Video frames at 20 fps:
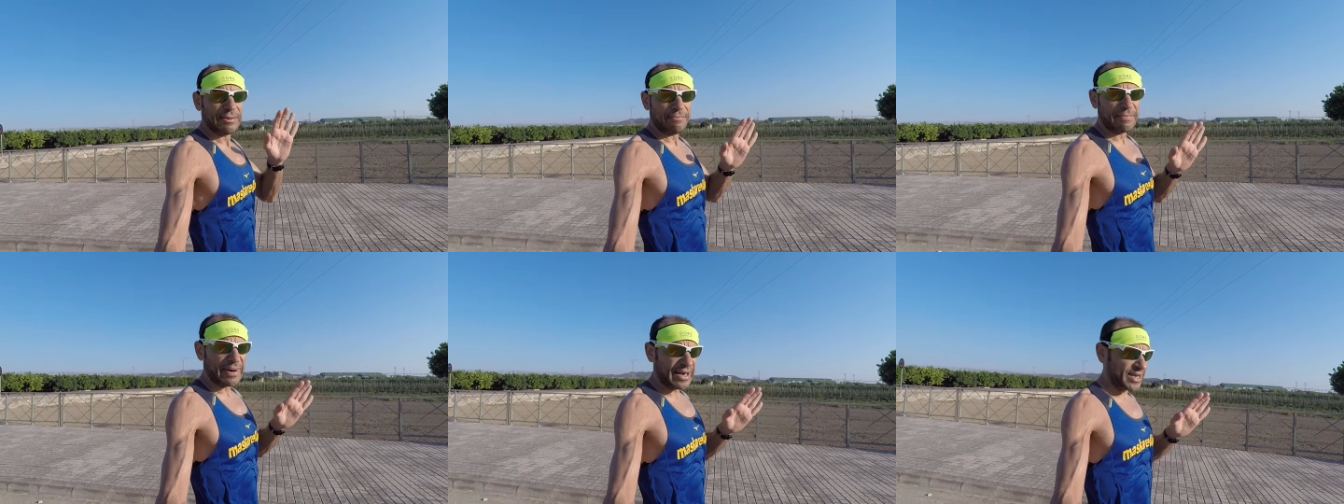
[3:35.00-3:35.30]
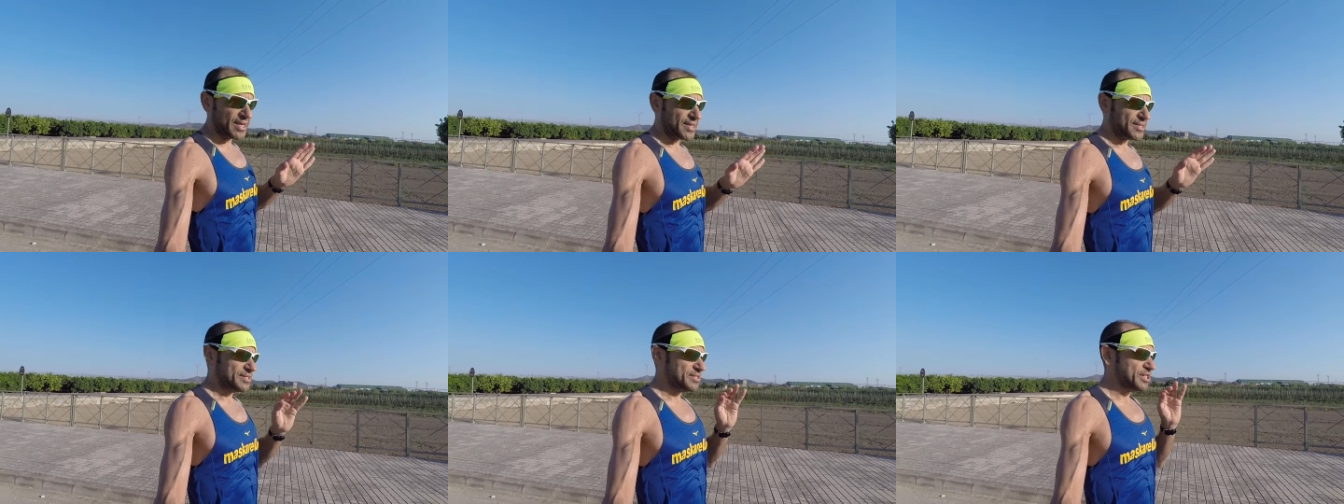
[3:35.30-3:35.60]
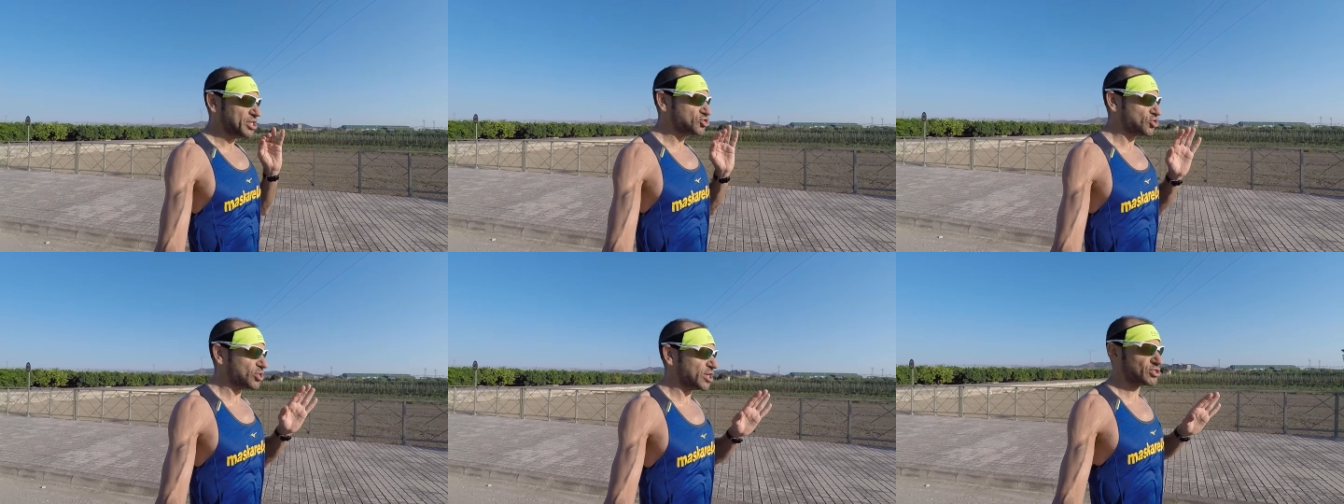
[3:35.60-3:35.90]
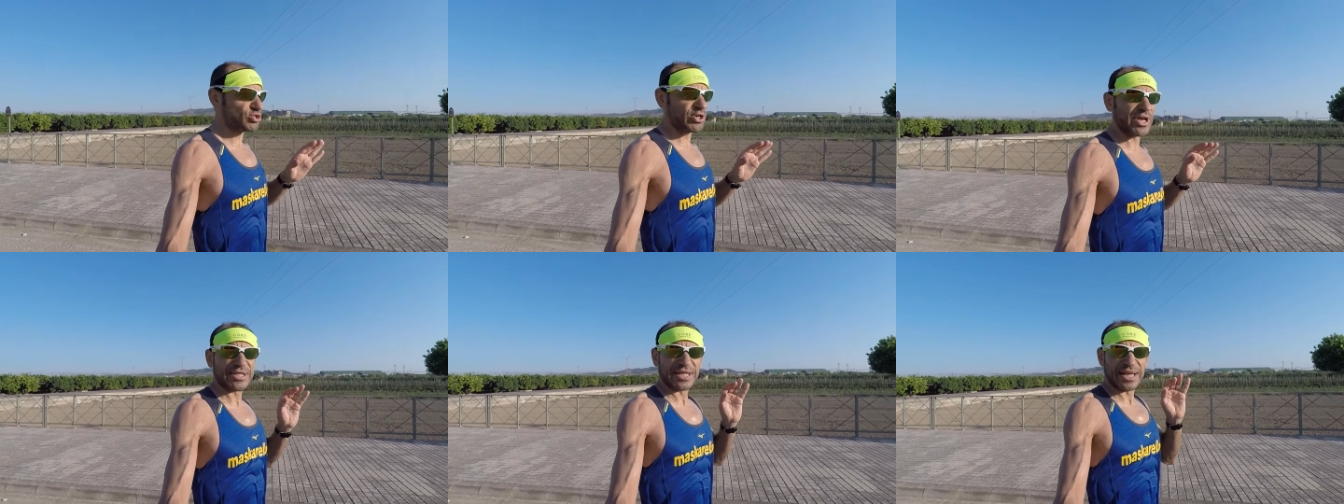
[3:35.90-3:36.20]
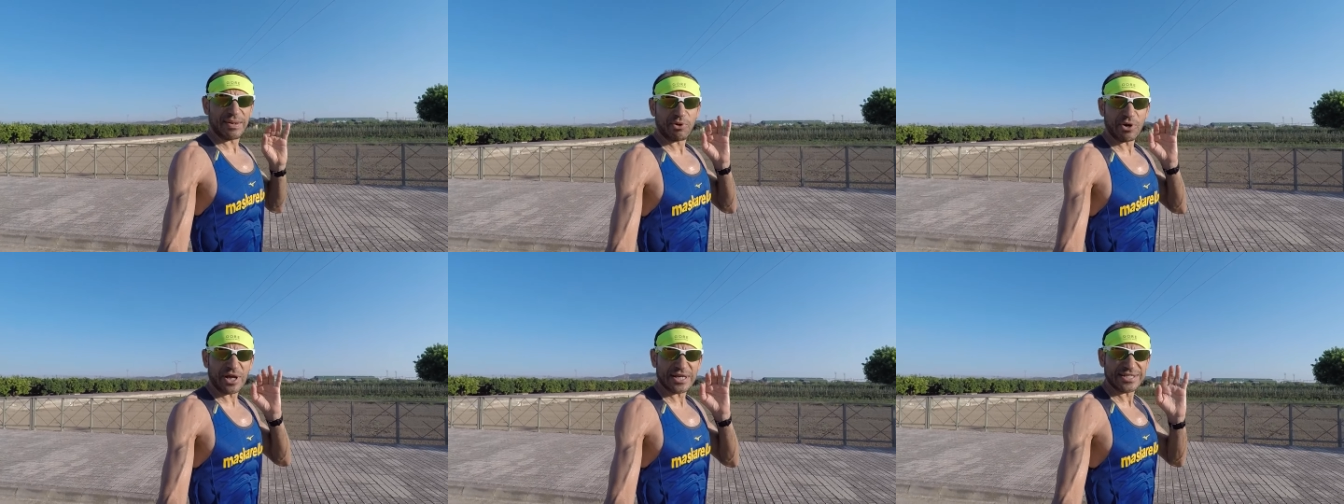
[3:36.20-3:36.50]
Vale, dicho esto ya
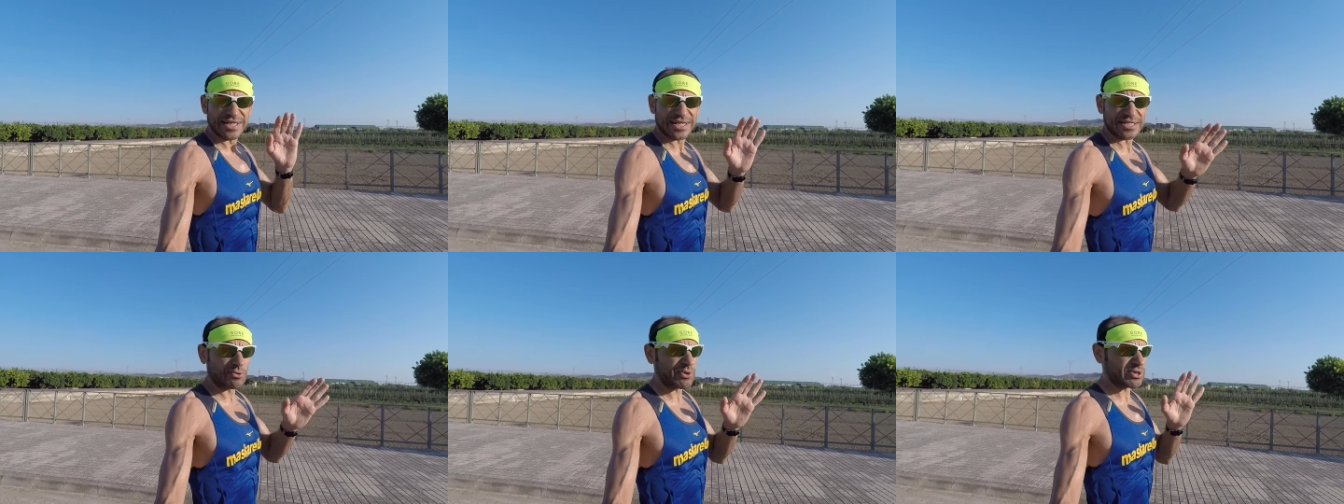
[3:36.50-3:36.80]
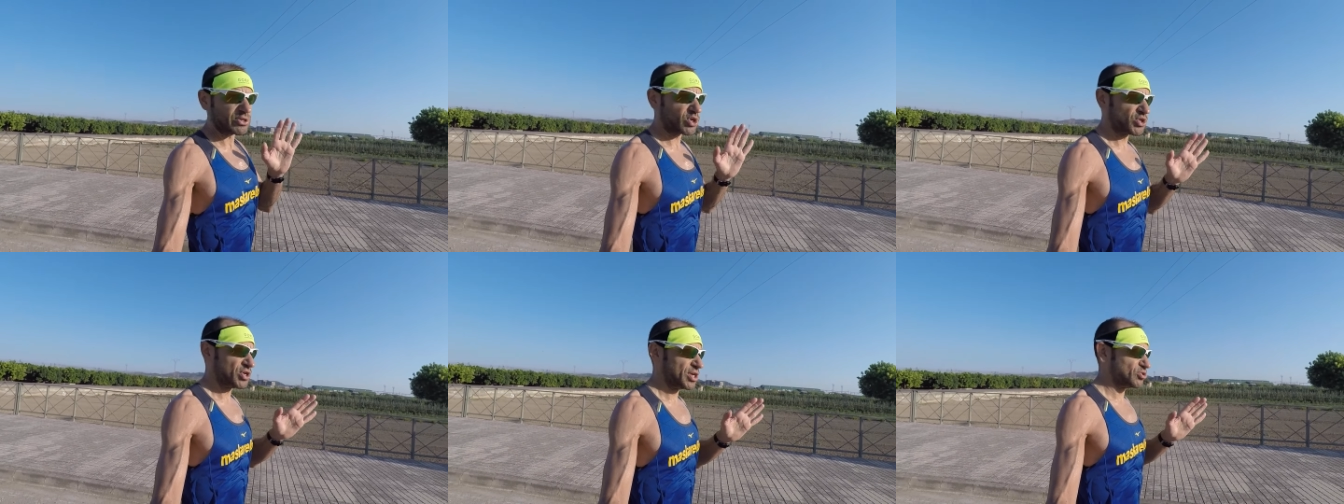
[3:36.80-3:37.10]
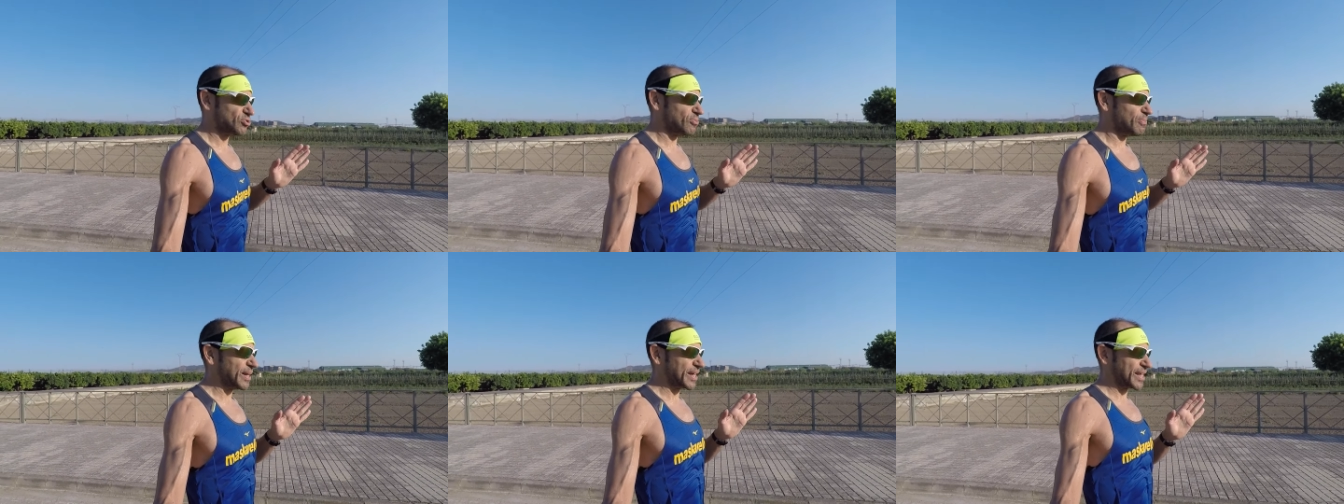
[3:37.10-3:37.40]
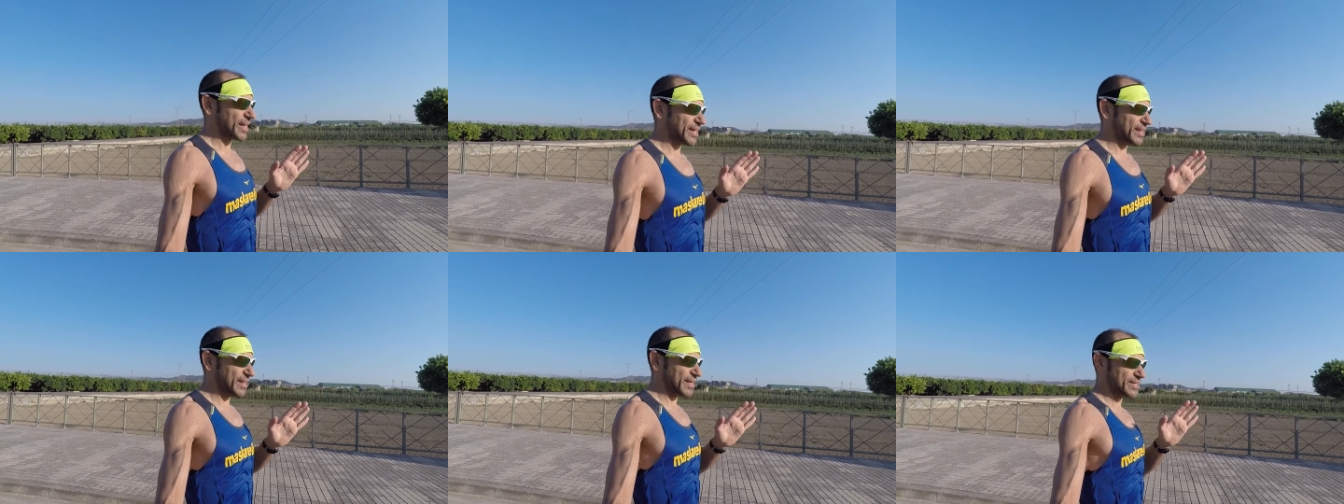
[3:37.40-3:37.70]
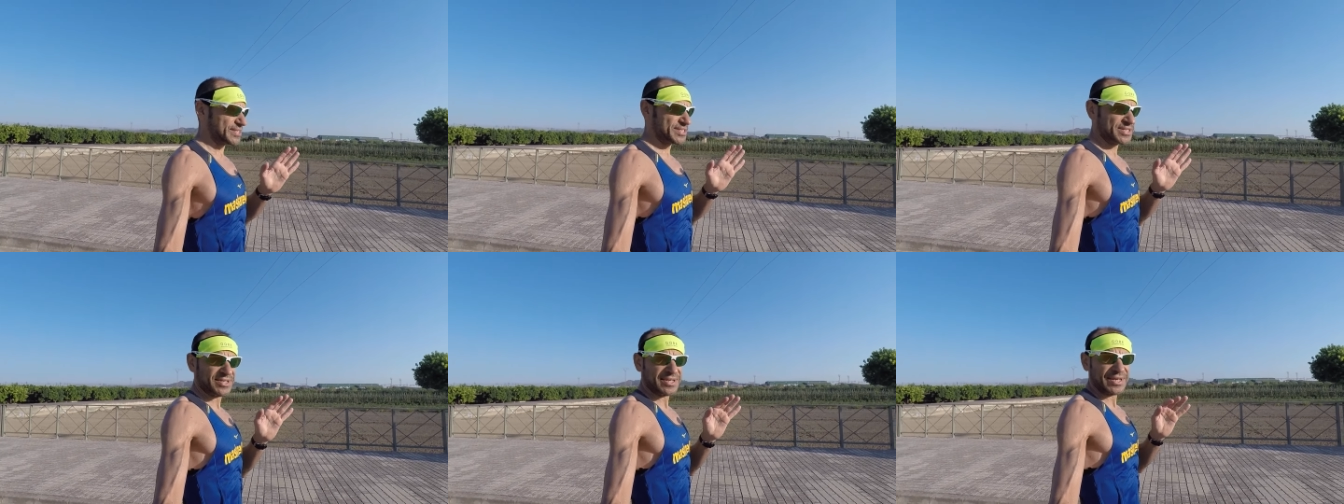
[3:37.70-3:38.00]
tenemos las series de 400
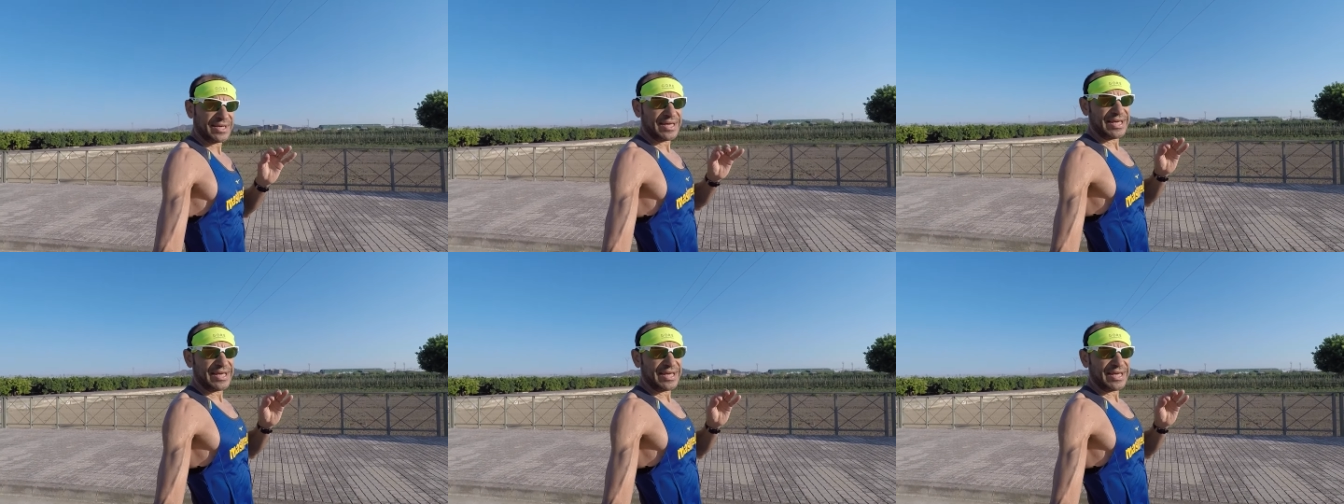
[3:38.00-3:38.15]
marcadas,